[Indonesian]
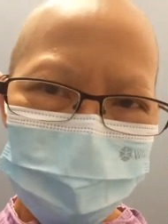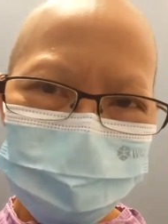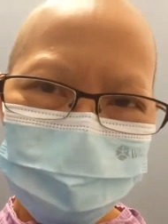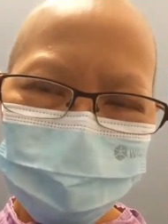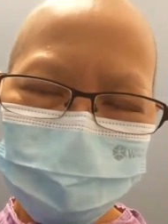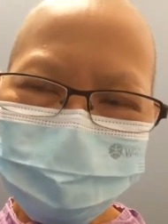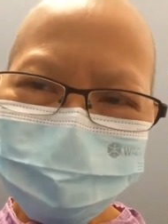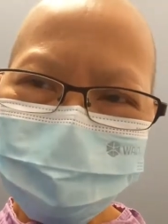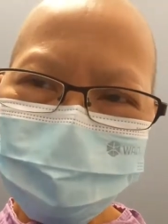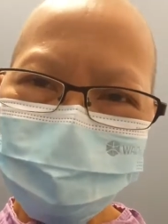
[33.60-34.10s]

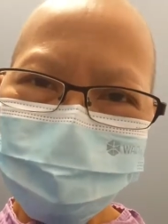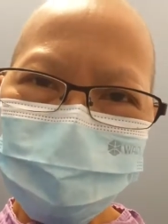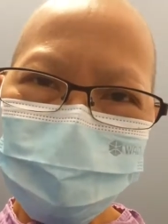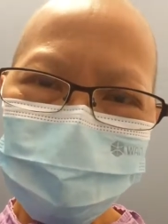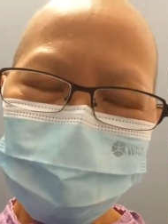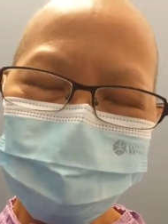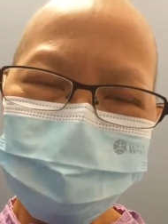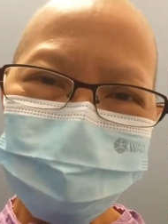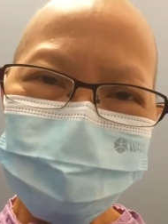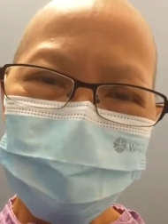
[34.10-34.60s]
jadi setiap
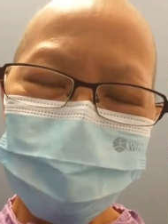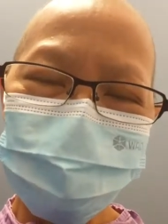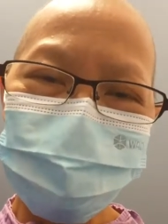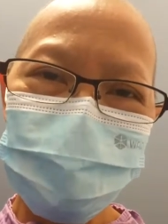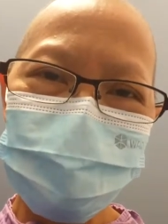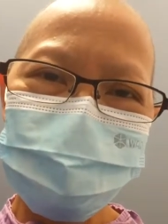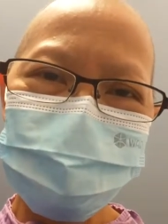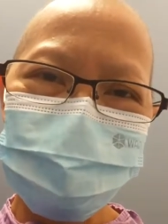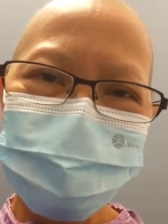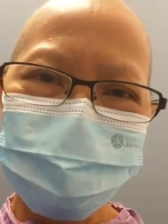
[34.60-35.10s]
pagi itu selalu
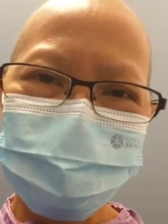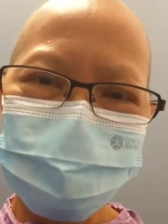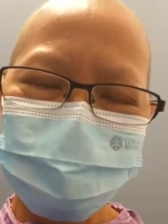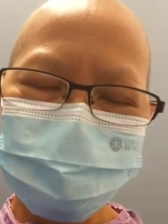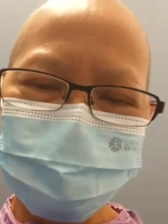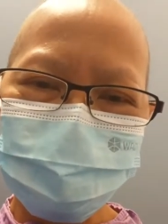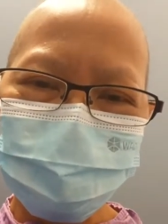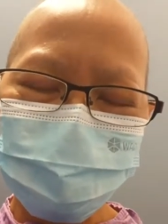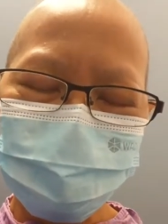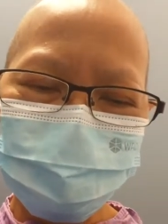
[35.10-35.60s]
macet
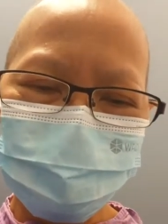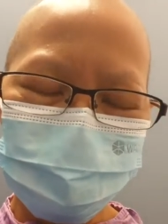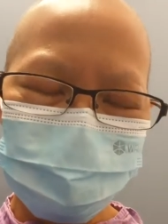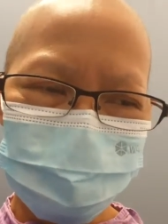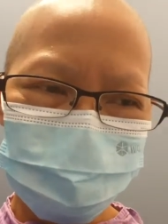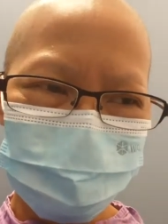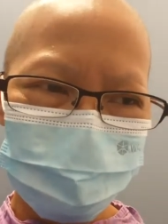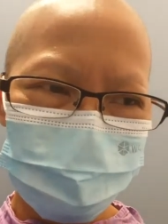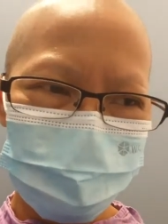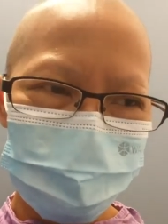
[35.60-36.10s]
jalannya
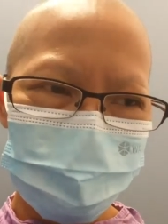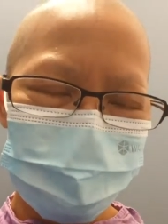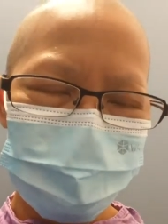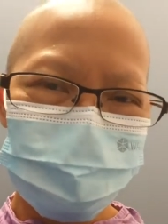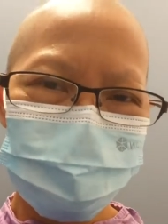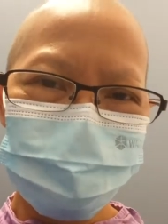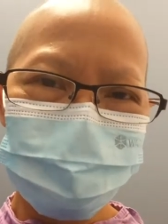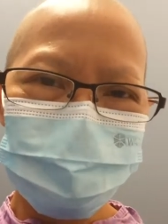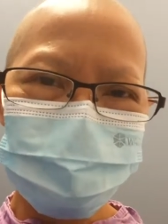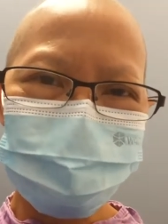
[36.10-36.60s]

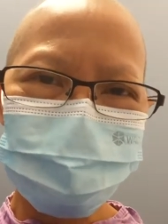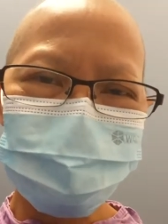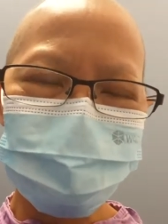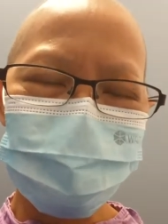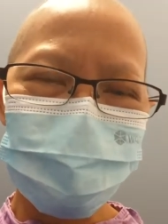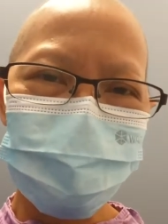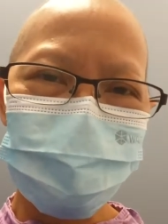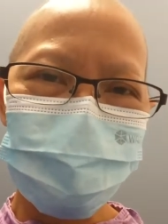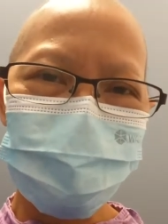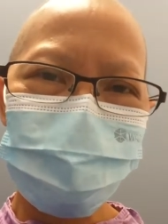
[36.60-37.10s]
ya meskipun
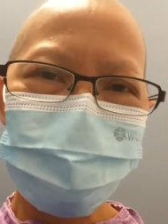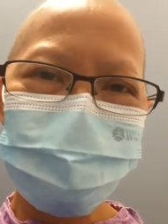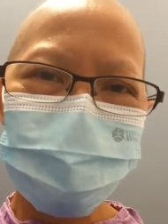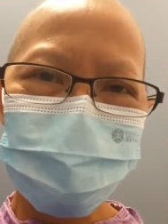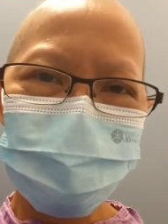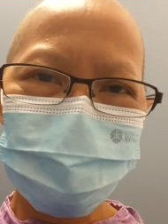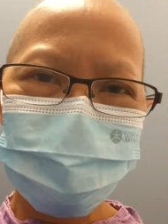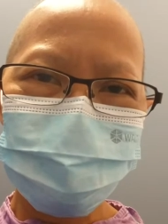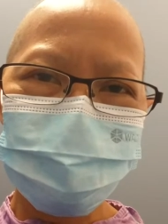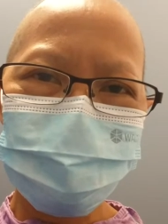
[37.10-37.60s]
nggak
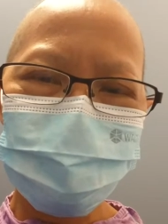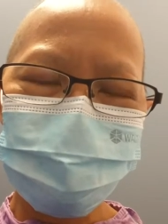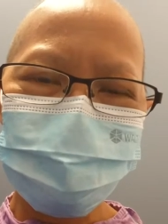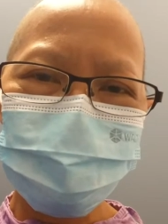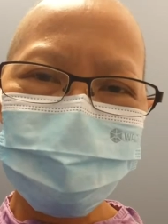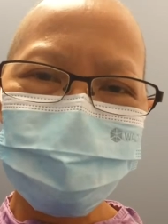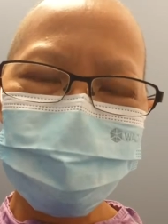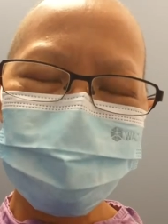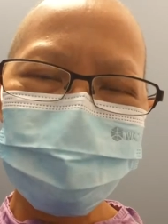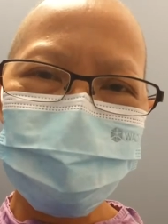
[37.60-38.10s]
lama
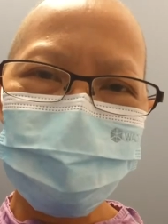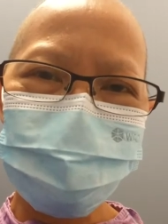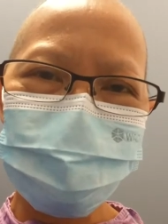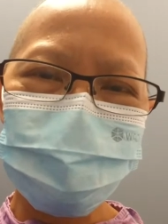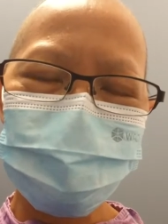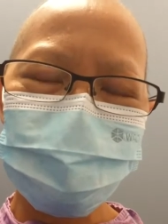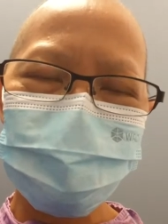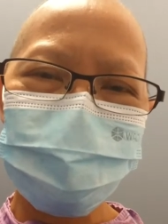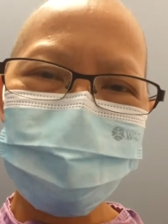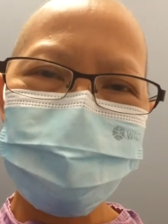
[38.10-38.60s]
tapi itu juga
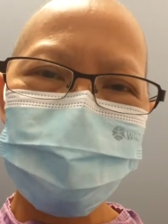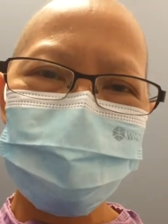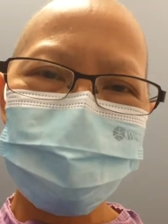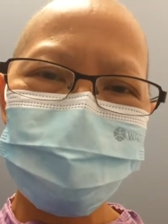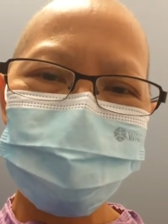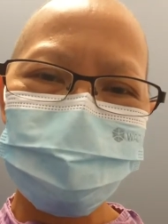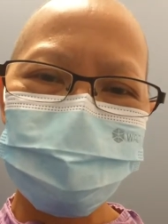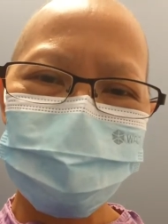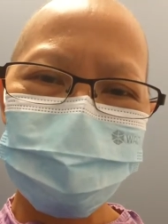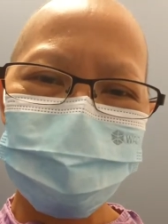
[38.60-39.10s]
minta
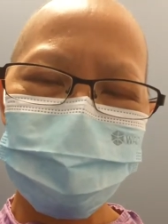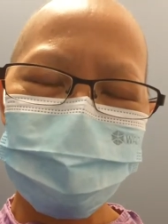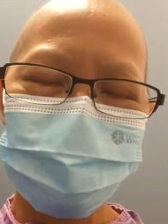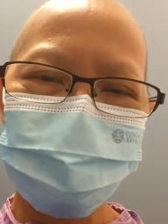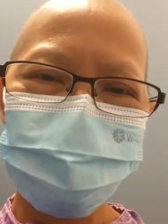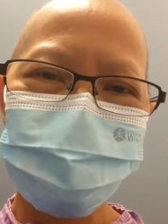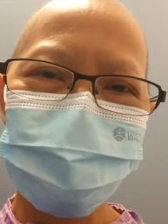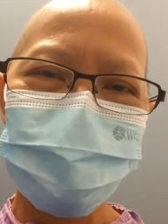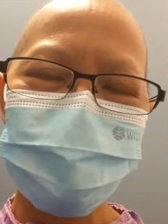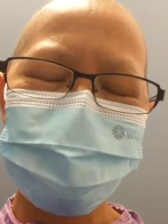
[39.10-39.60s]
waktu
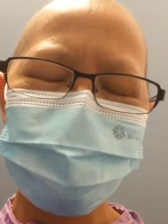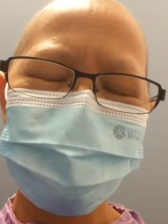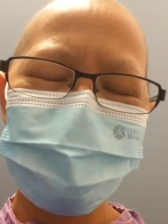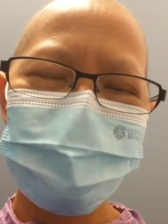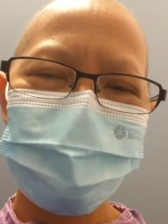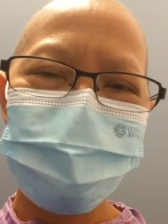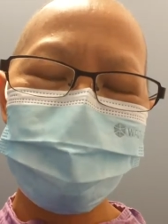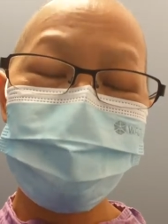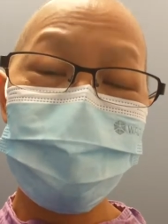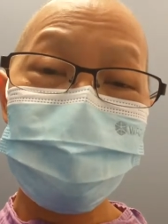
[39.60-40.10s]
karena kalau
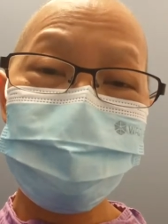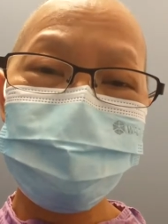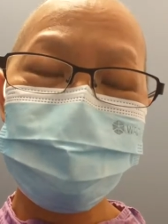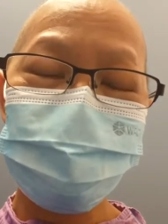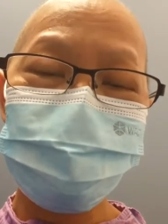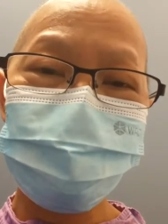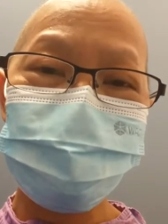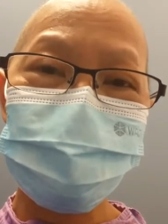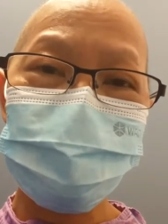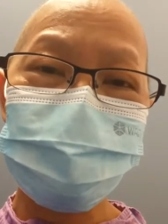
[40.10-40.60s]

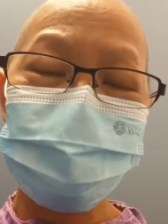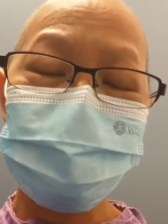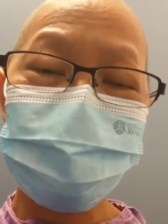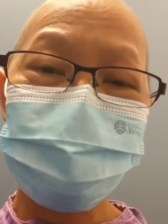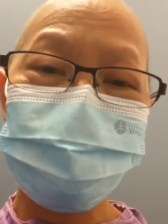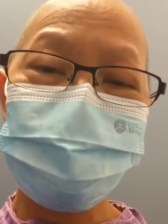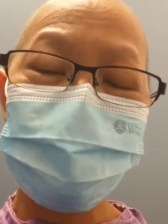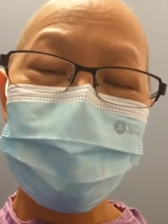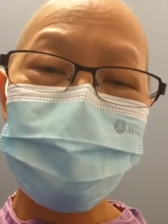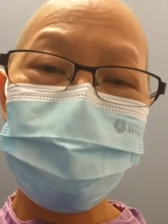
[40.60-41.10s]
basnya juga
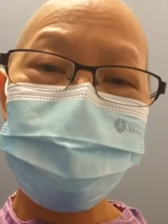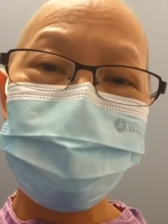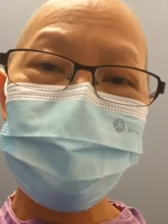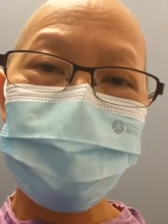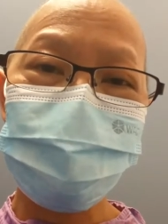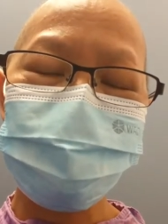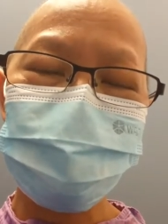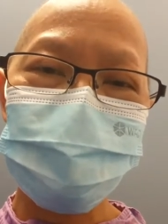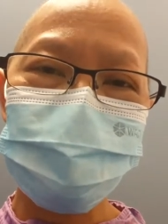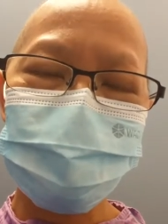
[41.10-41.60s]
jalannya
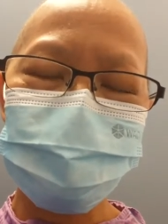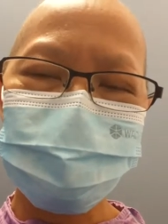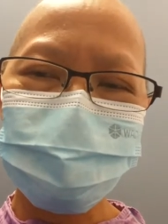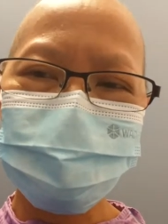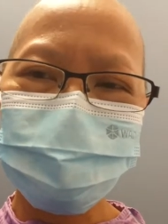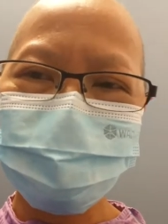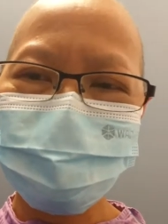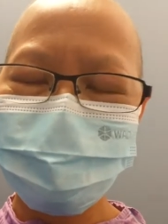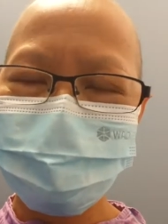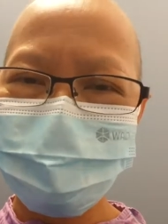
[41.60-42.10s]
pelan-pelan banget
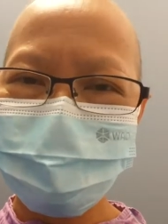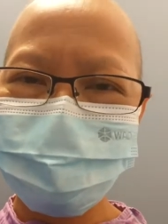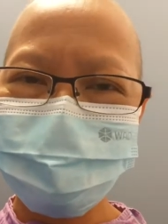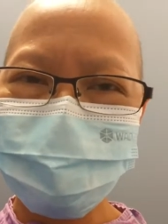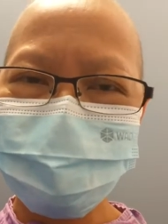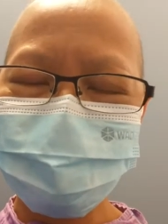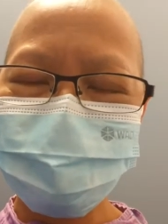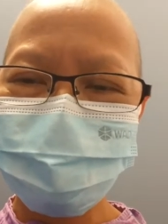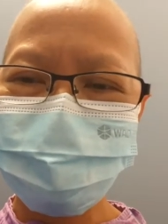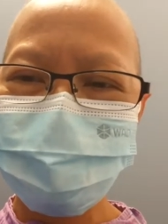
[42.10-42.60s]

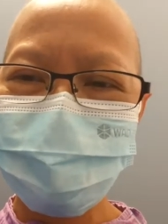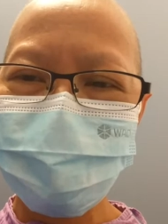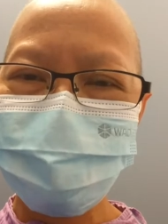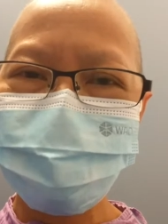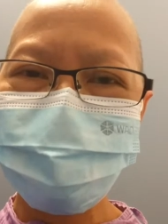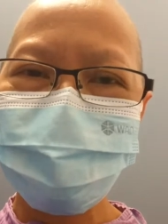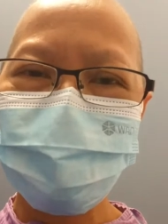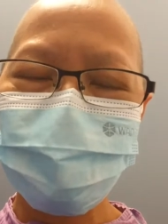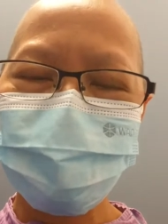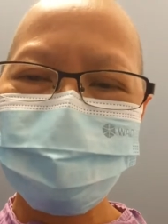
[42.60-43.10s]
DC
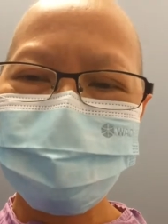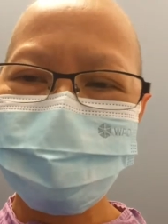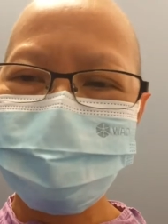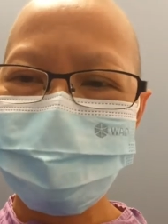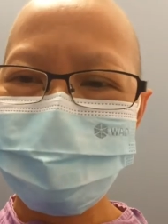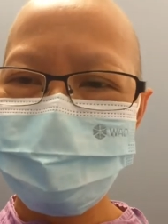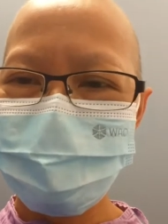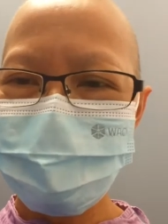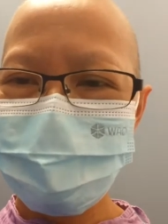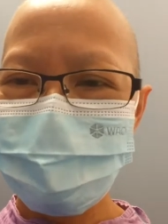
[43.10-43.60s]
pelan-pelan
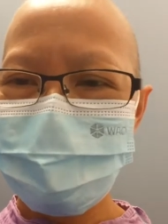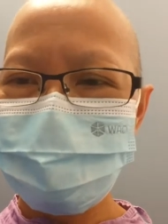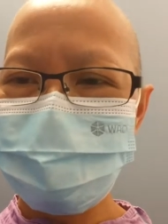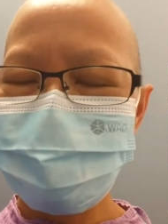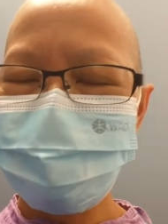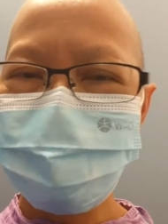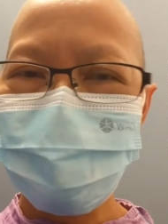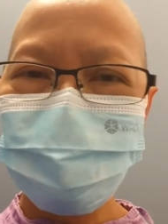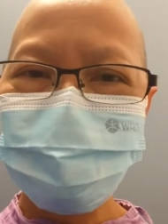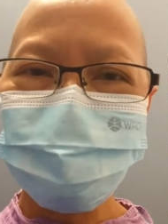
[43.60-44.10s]

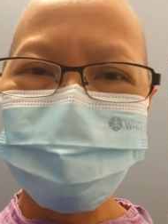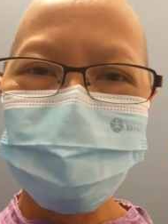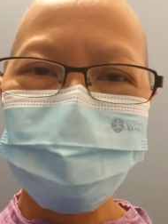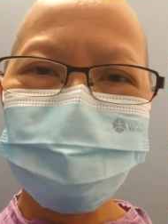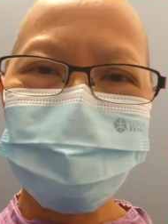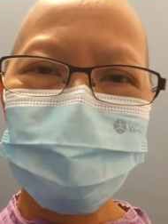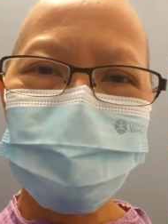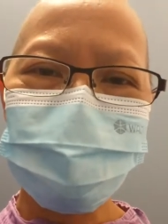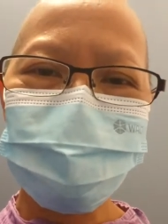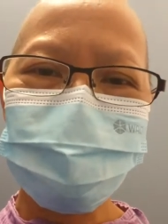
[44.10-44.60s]
the bus was
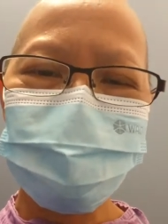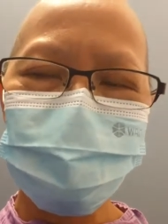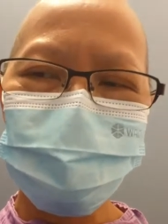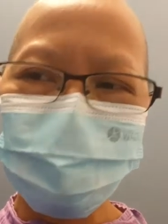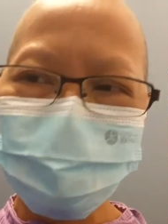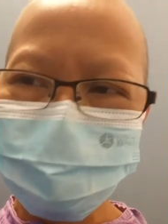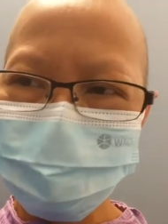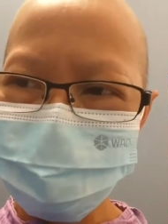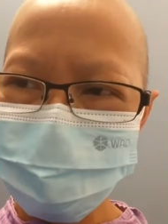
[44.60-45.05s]
very slow